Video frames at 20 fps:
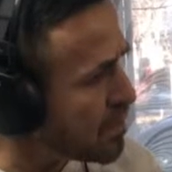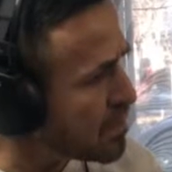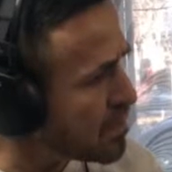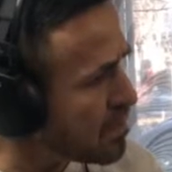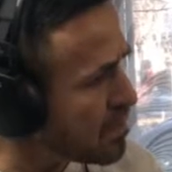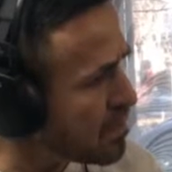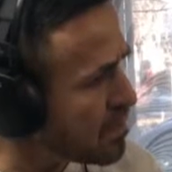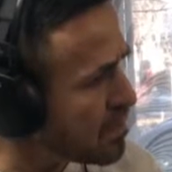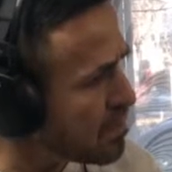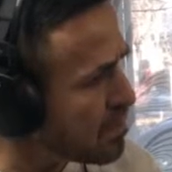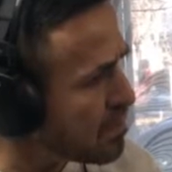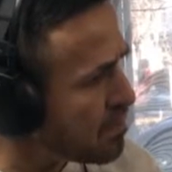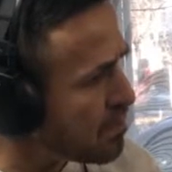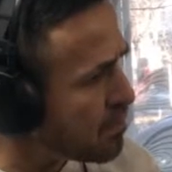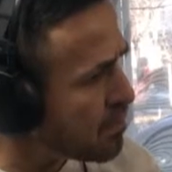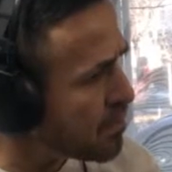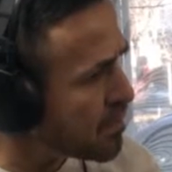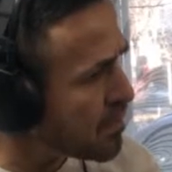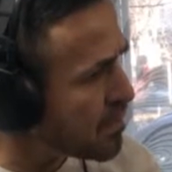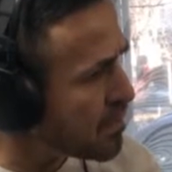
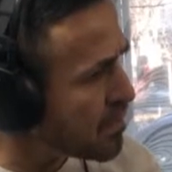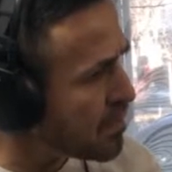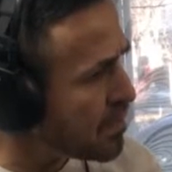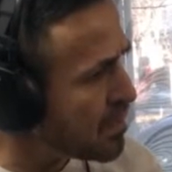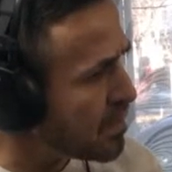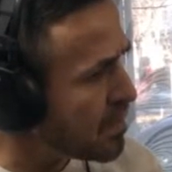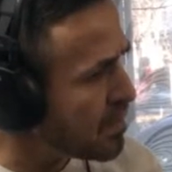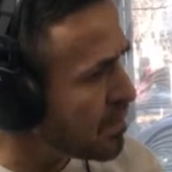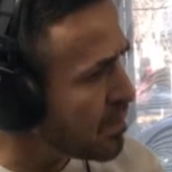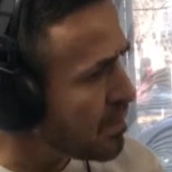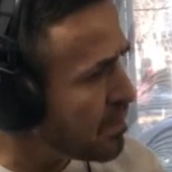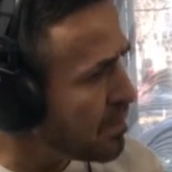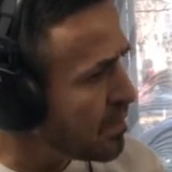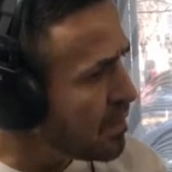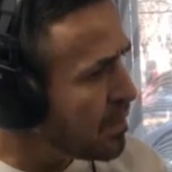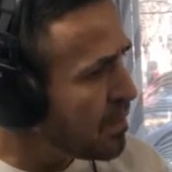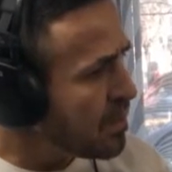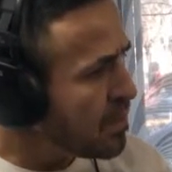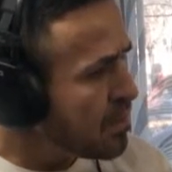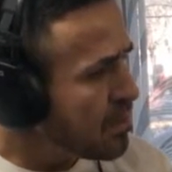independiente. Ajá.
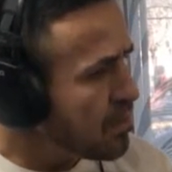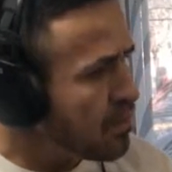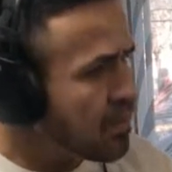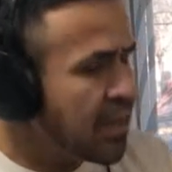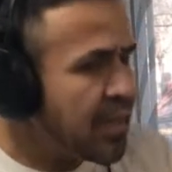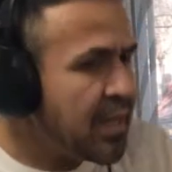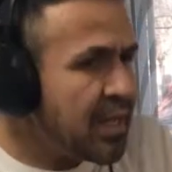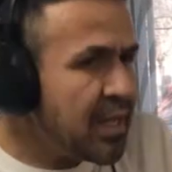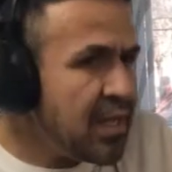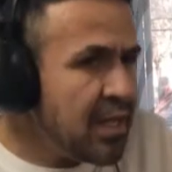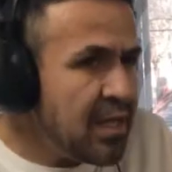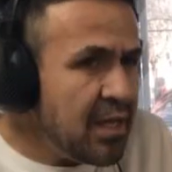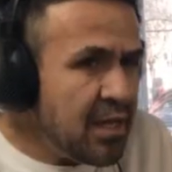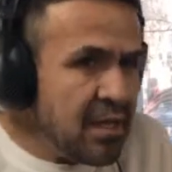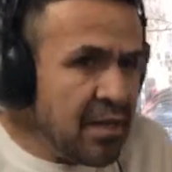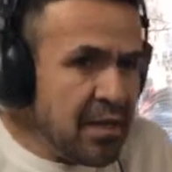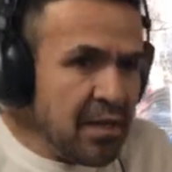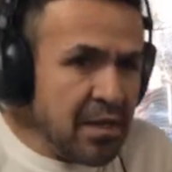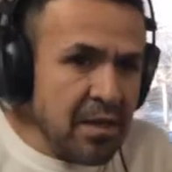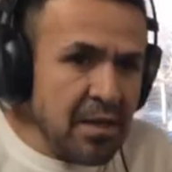Ok,
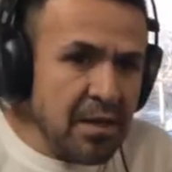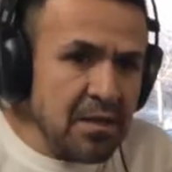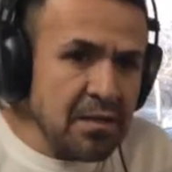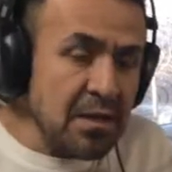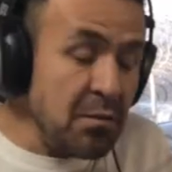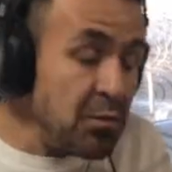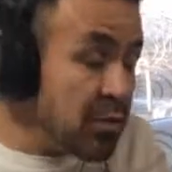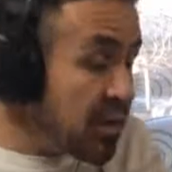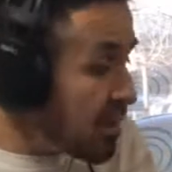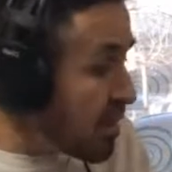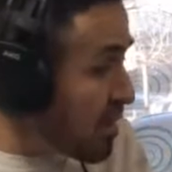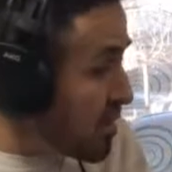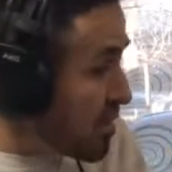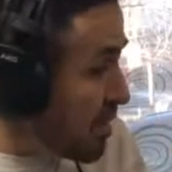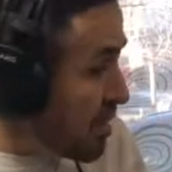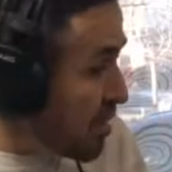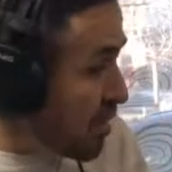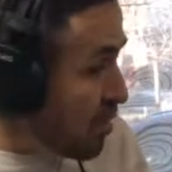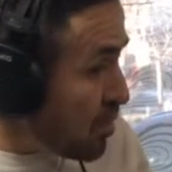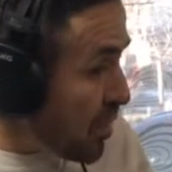y está muy
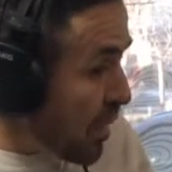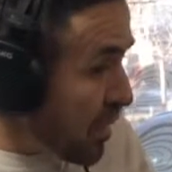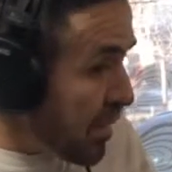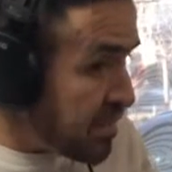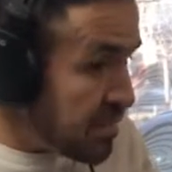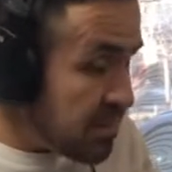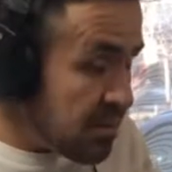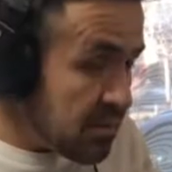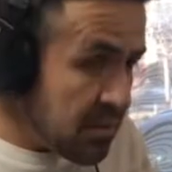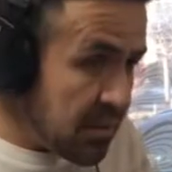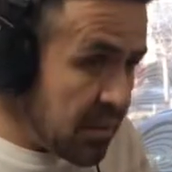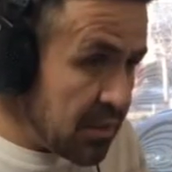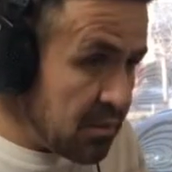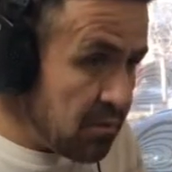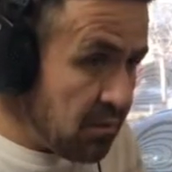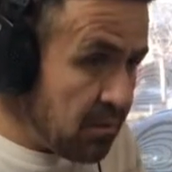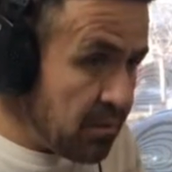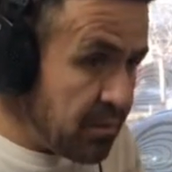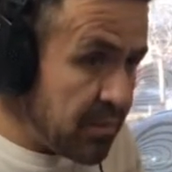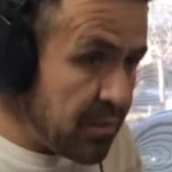interesante, o sea, es,
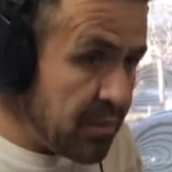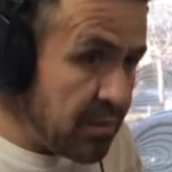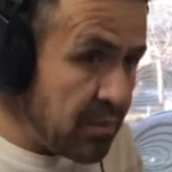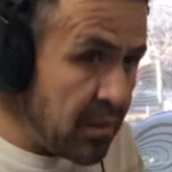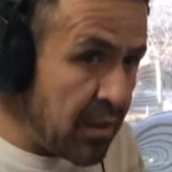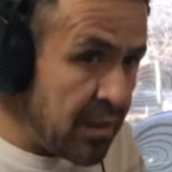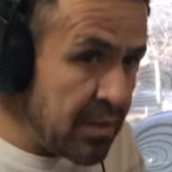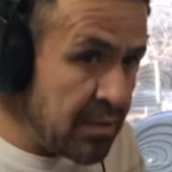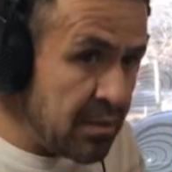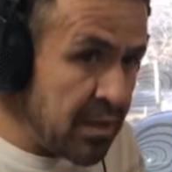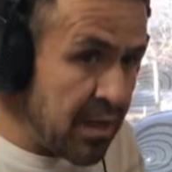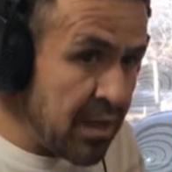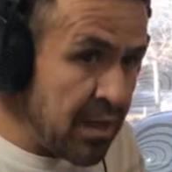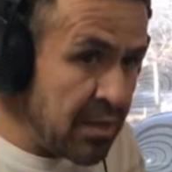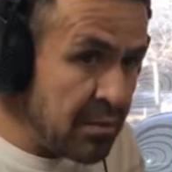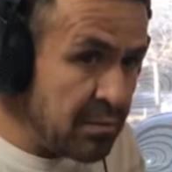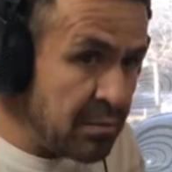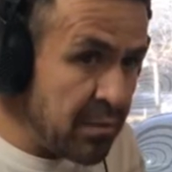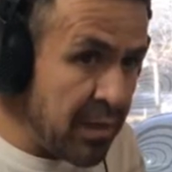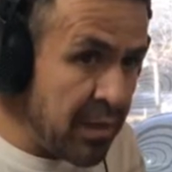es de,
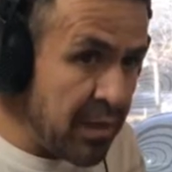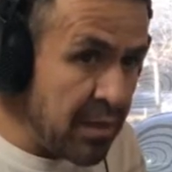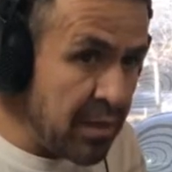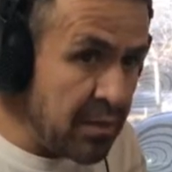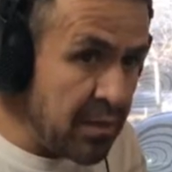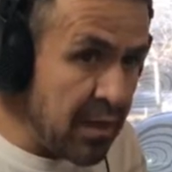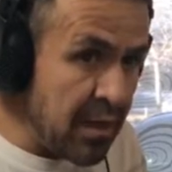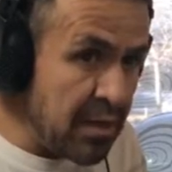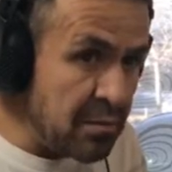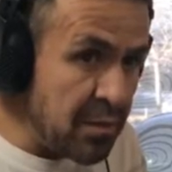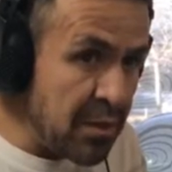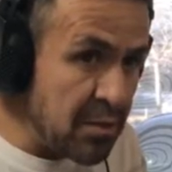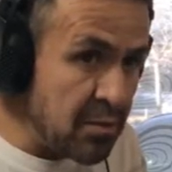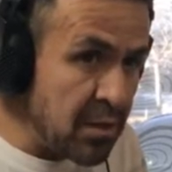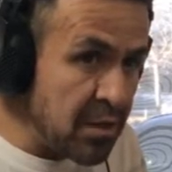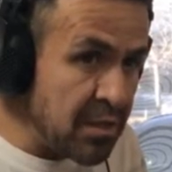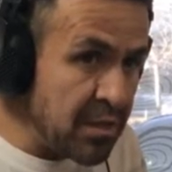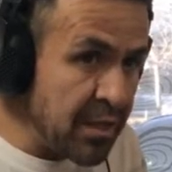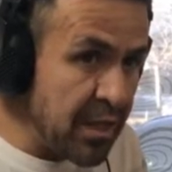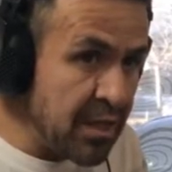las, de las
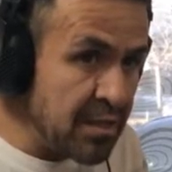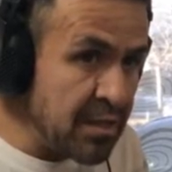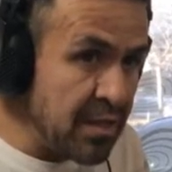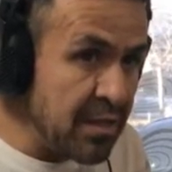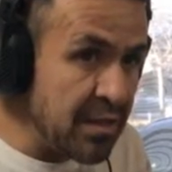personas que les